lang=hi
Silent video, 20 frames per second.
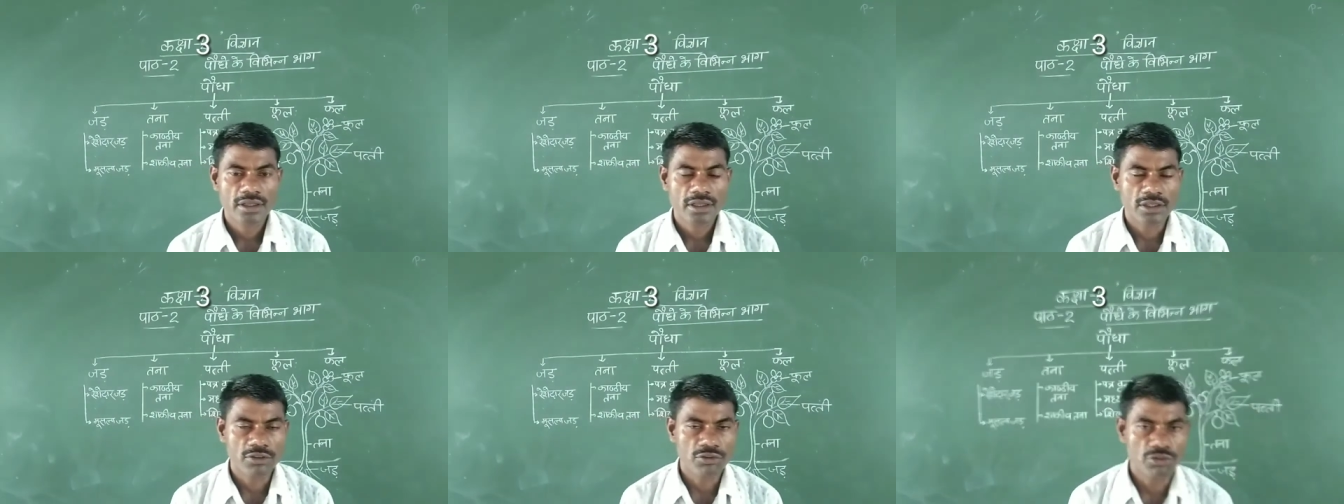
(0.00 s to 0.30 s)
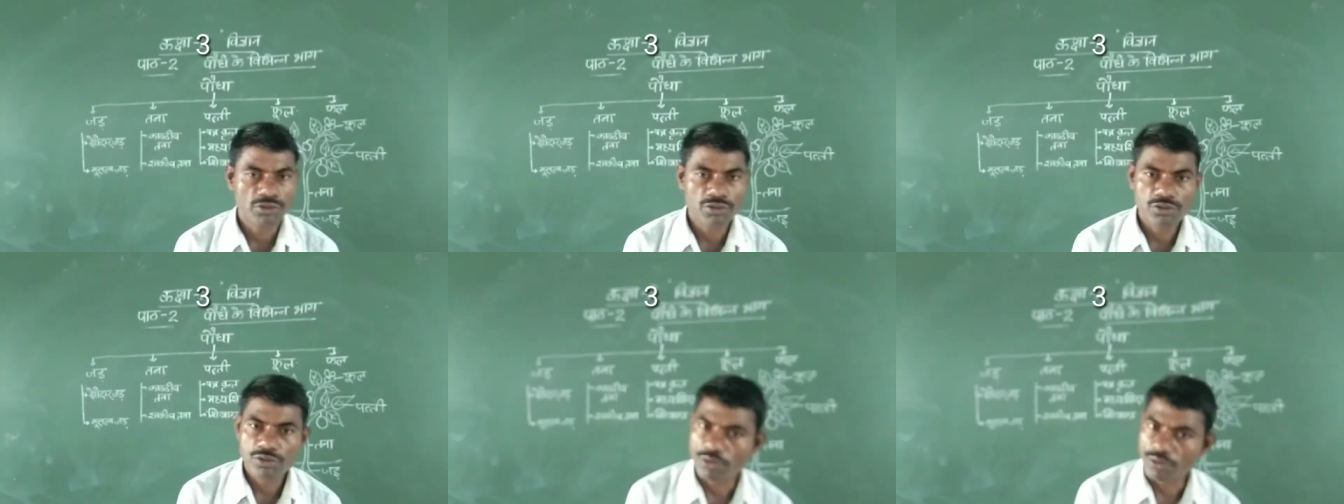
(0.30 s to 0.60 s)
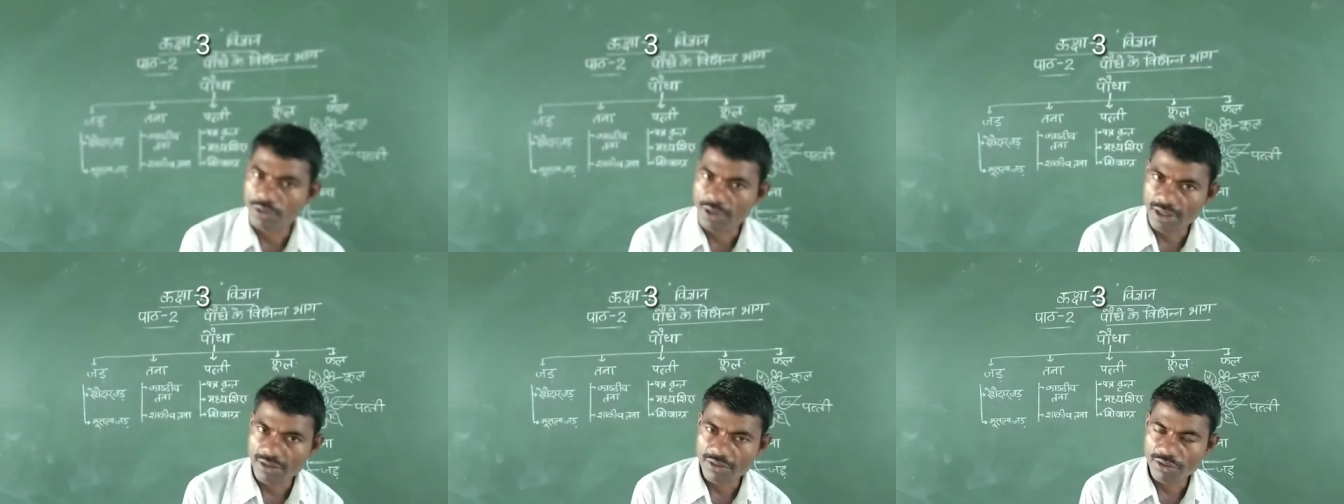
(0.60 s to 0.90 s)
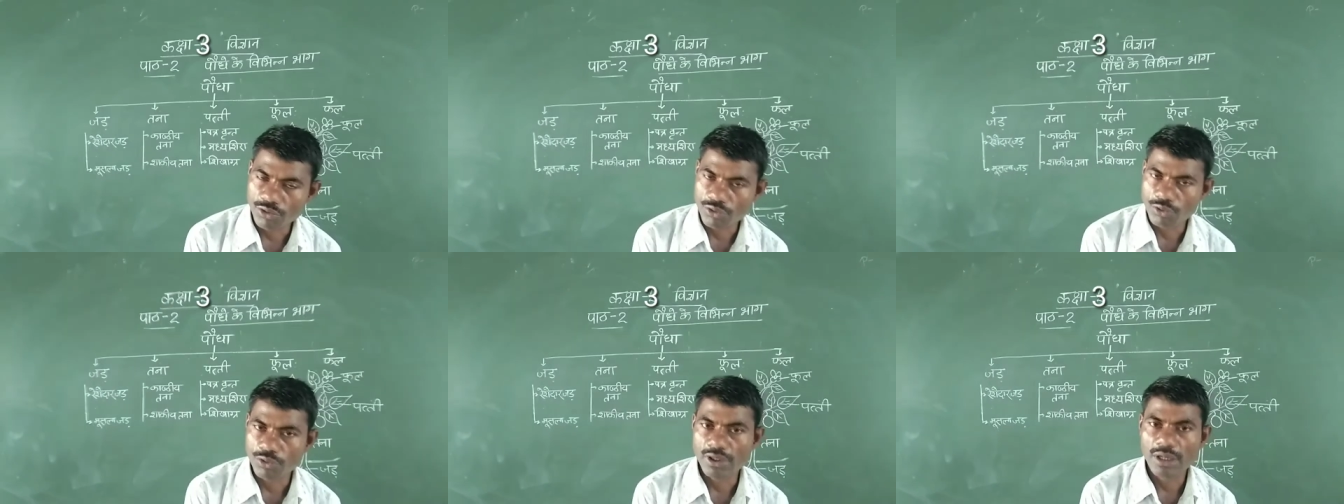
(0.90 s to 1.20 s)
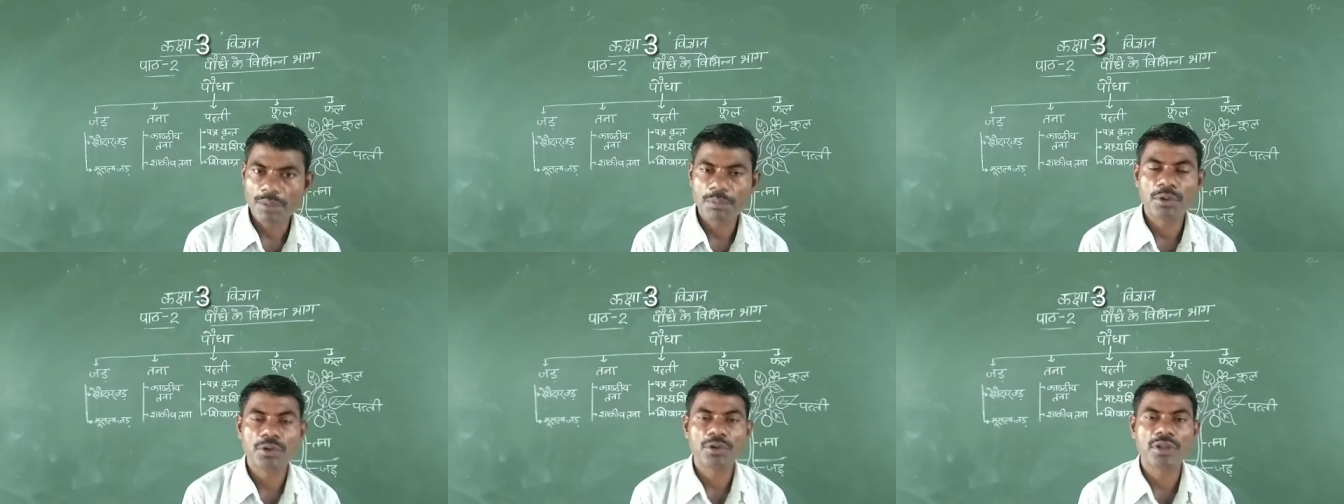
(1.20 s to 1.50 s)
कि जो छोटे से
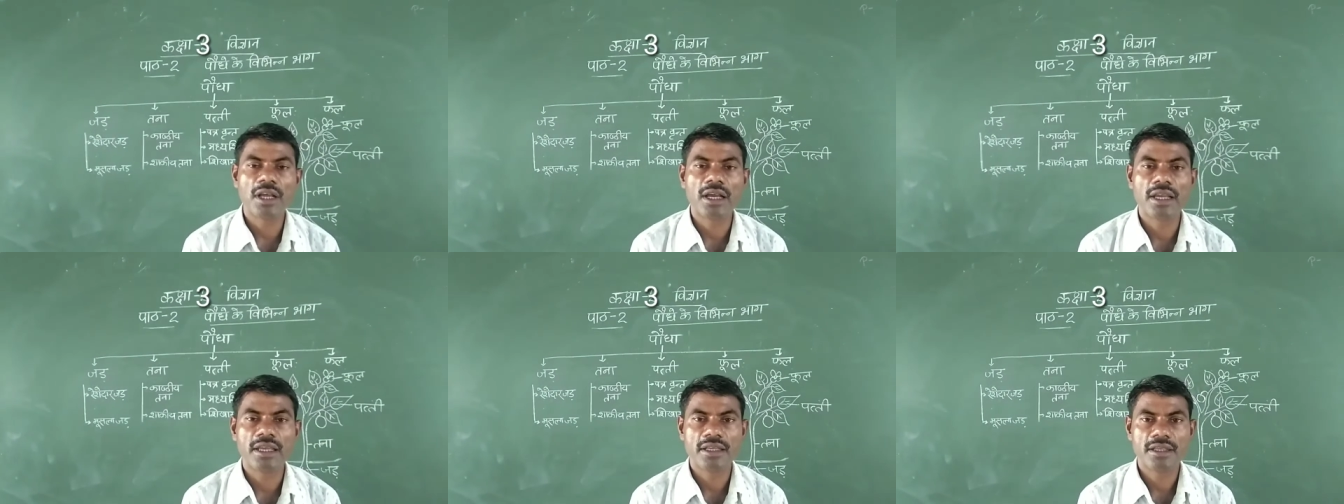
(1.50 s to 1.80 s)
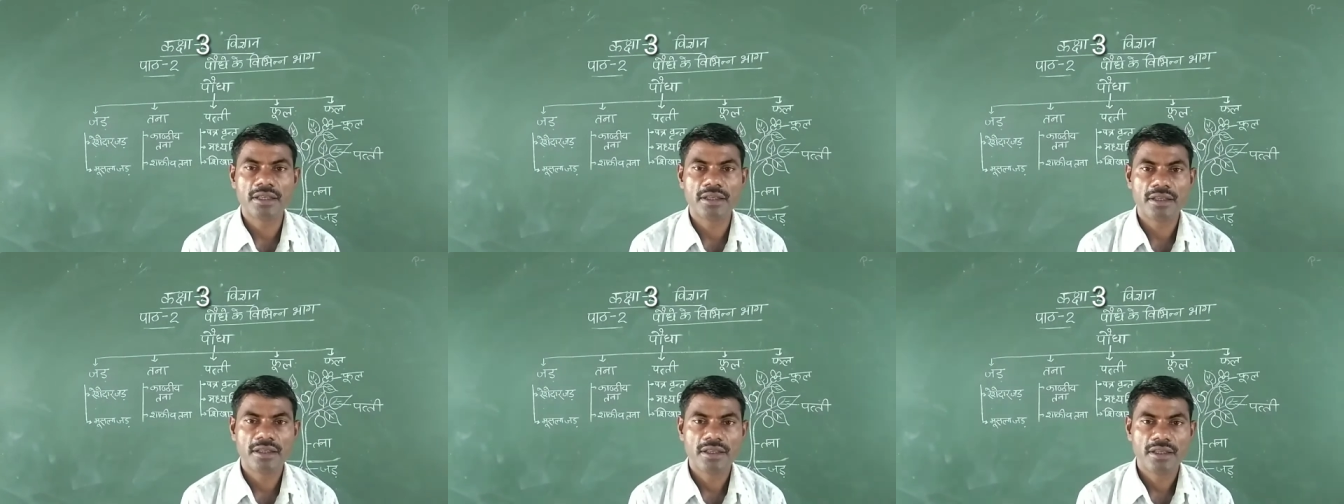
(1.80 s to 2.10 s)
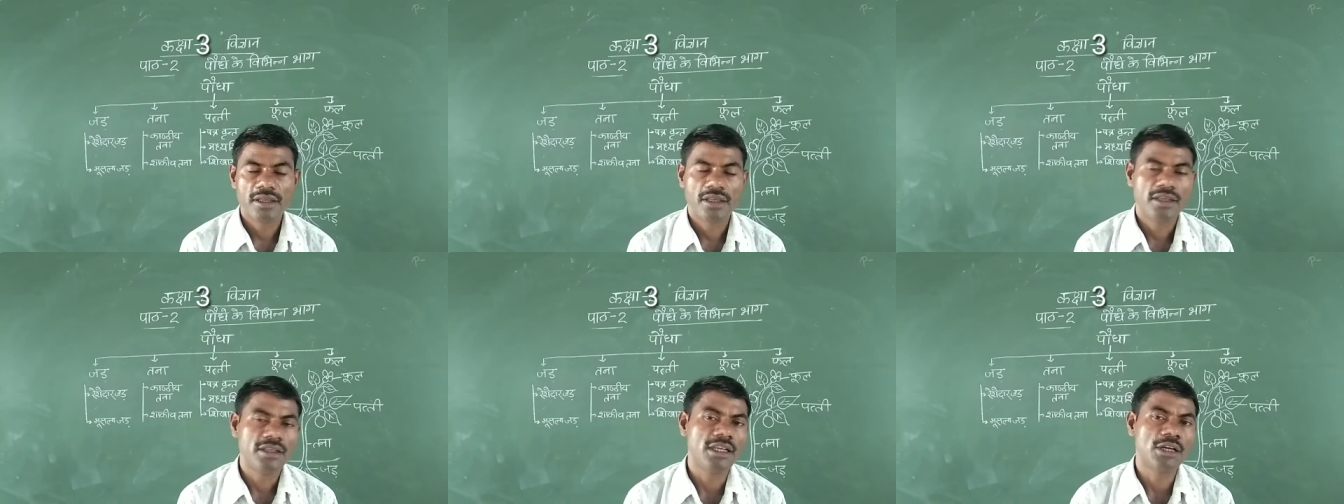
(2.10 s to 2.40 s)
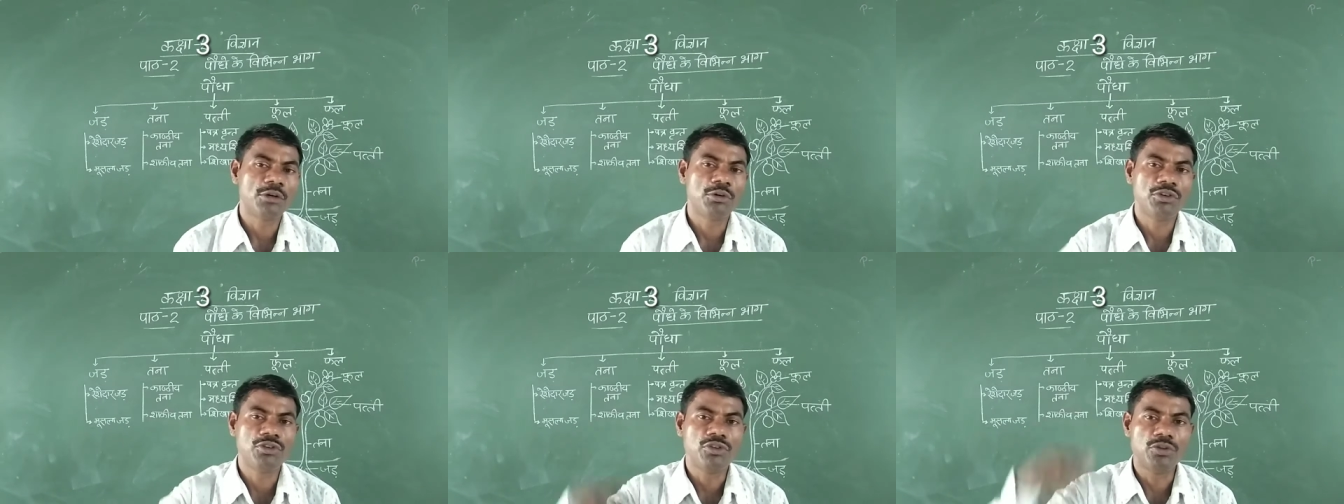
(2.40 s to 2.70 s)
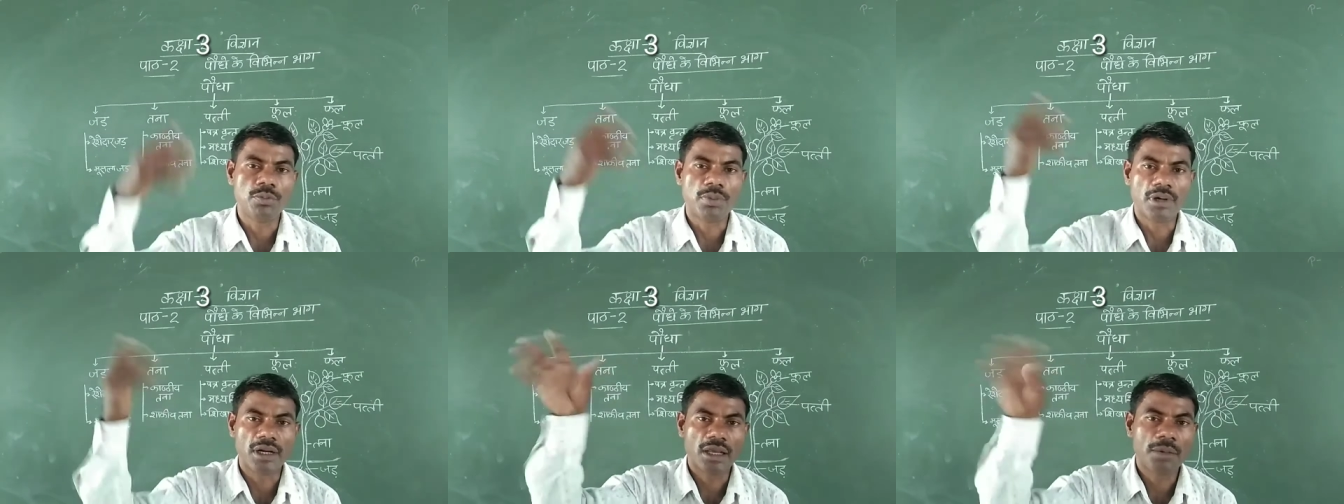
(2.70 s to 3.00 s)
छोटा पौधा है या कोई
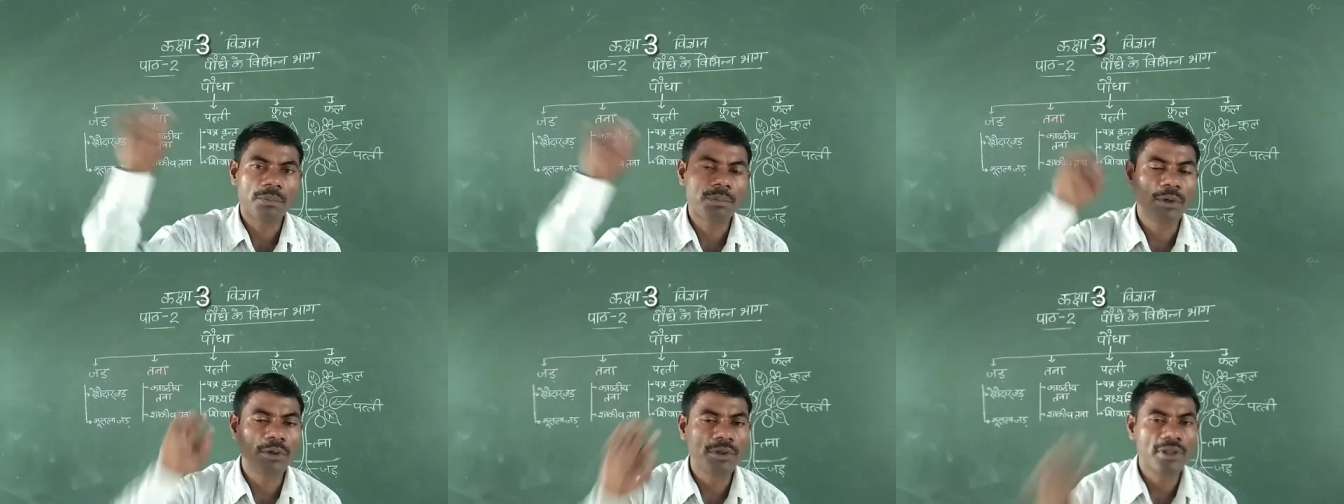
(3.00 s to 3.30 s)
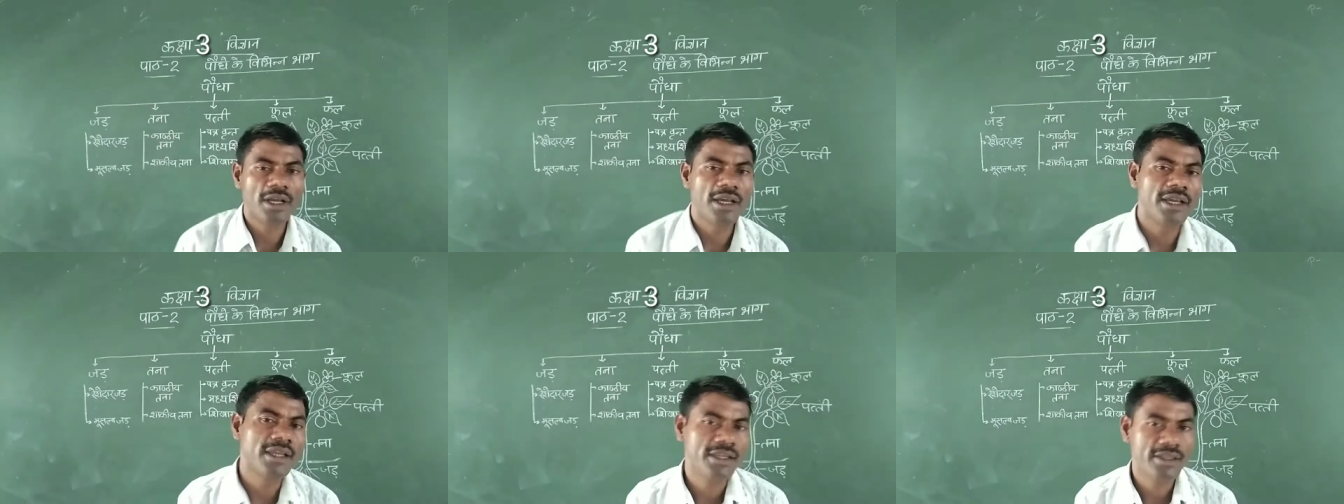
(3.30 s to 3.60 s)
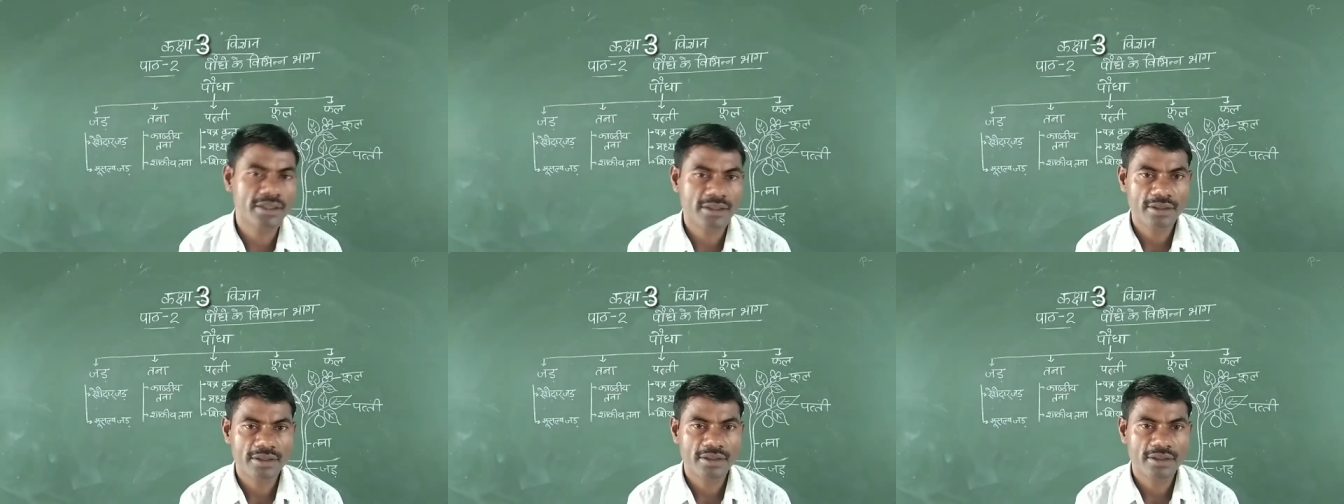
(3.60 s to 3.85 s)
जो बड़ा पौधा है